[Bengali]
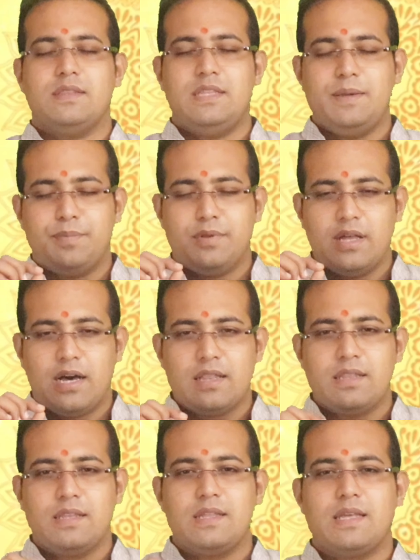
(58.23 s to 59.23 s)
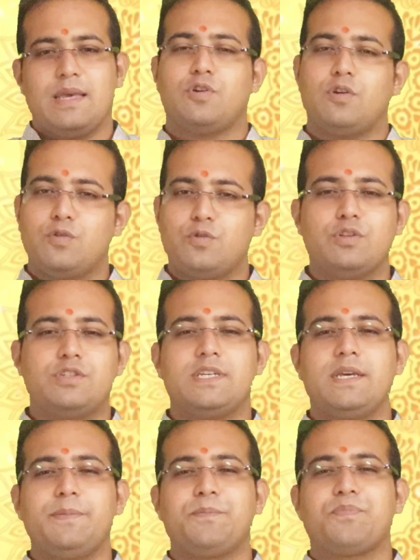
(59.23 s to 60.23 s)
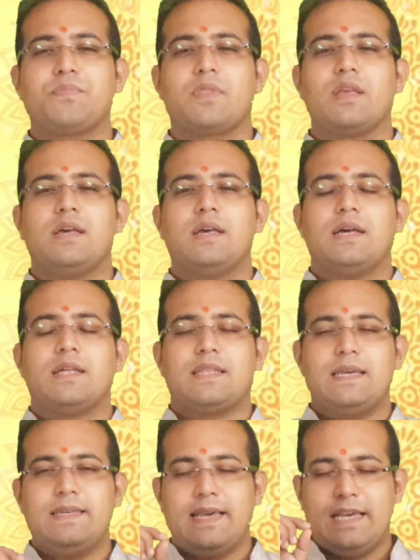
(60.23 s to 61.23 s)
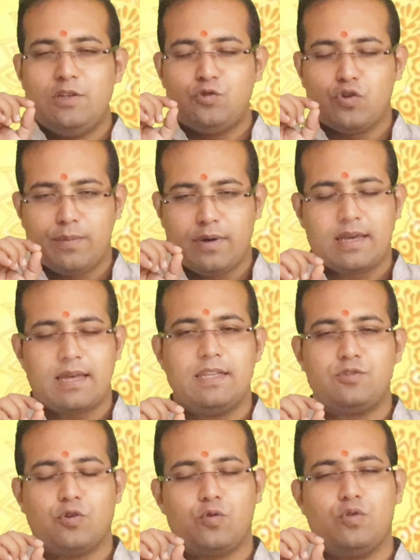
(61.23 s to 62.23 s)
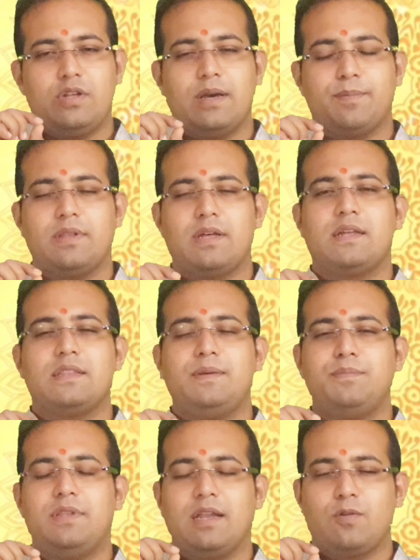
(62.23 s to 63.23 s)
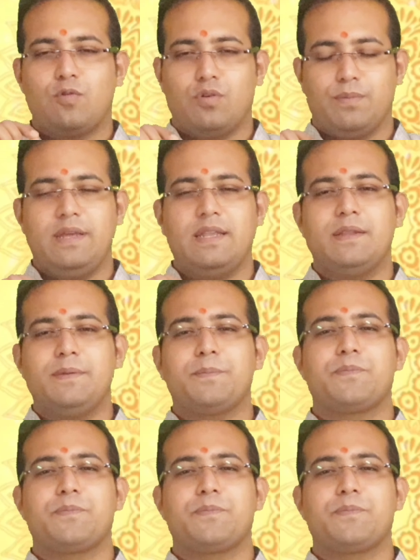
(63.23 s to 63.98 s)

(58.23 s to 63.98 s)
দীপদান প্রচলন রয়েছে তাই এই সময়কালে যখনই আপনারা দীপদান করবেন